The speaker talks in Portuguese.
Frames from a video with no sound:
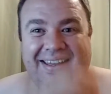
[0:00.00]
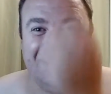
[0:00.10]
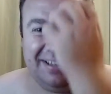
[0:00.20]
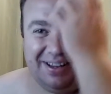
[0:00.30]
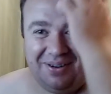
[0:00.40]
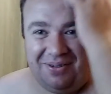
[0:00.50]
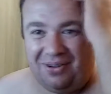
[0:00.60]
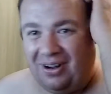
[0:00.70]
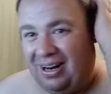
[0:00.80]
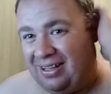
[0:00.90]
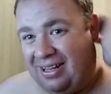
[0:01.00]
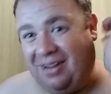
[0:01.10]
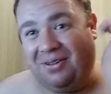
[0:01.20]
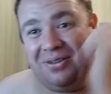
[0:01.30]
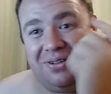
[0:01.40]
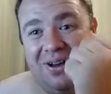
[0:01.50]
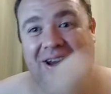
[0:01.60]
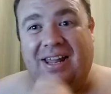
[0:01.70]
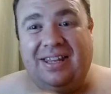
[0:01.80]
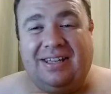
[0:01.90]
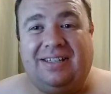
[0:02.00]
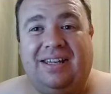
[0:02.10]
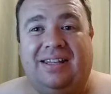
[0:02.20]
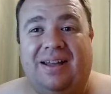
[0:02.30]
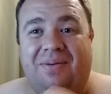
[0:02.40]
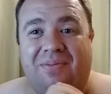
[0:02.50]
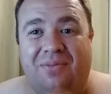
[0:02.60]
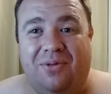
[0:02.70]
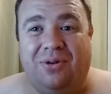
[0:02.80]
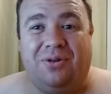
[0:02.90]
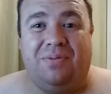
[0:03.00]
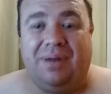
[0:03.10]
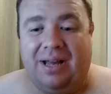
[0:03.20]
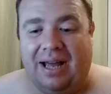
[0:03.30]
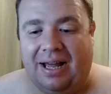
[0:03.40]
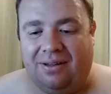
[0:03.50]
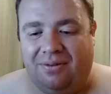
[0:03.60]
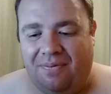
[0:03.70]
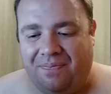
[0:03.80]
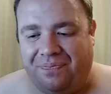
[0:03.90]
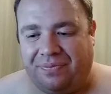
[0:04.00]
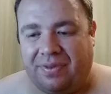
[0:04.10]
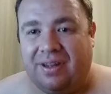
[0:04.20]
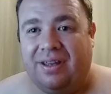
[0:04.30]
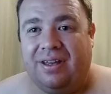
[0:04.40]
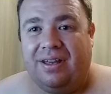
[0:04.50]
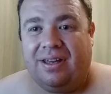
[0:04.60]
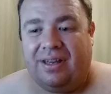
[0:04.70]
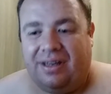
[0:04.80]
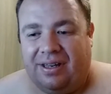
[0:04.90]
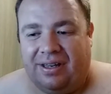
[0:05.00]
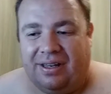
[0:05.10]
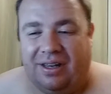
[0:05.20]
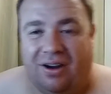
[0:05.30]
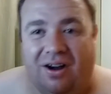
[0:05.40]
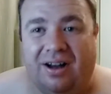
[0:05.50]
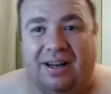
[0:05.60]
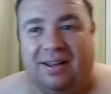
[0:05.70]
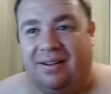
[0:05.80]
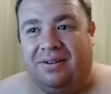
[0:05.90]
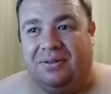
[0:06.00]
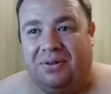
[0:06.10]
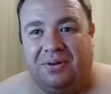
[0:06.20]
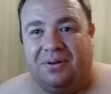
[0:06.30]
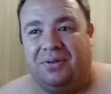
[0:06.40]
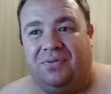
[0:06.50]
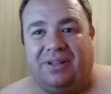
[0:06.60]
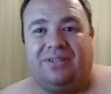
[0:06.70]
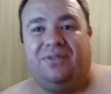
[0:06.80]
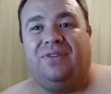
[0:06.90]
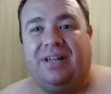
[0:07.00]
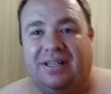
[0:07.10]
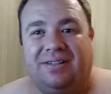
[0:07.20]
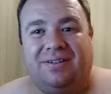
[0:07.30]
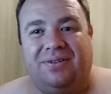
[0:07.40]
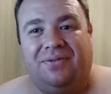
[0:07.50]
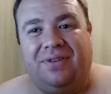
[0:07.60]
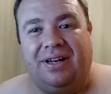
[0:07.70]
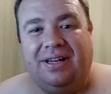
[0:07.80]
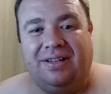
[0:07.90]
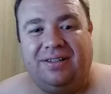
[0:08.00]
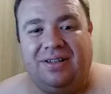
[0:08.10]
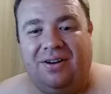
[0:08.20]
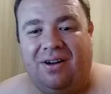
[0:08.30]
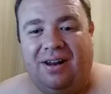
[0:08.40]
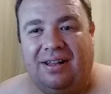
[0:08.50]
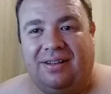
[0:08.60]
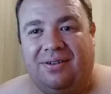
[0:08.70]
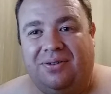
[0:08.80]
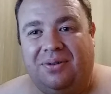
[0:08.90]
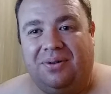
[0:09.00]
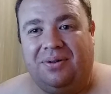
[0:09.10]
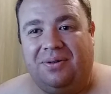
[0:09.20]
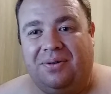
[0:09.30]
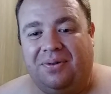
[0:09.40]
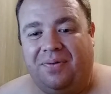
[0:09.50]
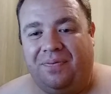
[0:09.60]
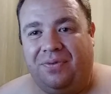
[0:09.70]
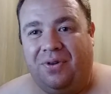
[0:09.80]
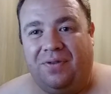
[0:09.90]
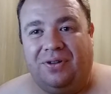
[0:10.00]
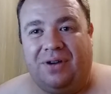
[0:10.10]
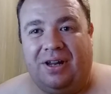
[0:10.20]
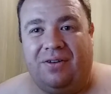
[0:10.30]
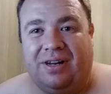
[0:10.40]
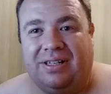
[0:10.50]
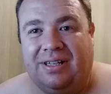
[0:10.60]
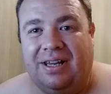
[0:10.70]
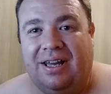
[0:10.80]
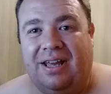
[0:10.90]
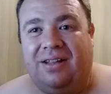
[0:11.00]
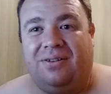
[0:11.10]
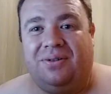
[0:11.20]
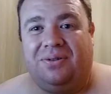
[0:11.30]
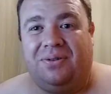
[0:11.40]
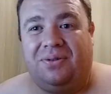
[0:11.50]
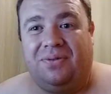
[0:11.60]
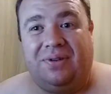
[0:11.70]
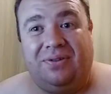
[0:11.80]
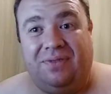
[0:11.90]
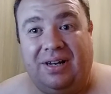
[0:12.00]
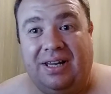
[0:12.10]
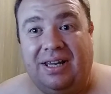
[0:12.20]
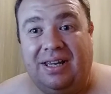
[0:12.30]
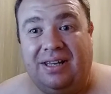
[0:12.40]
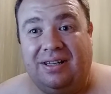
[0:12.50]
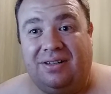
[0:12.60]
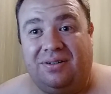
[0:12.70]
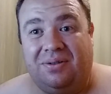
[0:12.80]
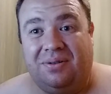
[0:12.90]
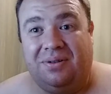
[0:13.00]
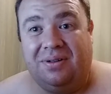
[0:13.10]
então, olha, tenho só a agradecer, tá? Muito obrigado. E olha, eu tô, tô feliz. Tô feliz que, olha, tô, tô, tô vendo o canal crescer, tô, tô, tô ficando feliz, tô...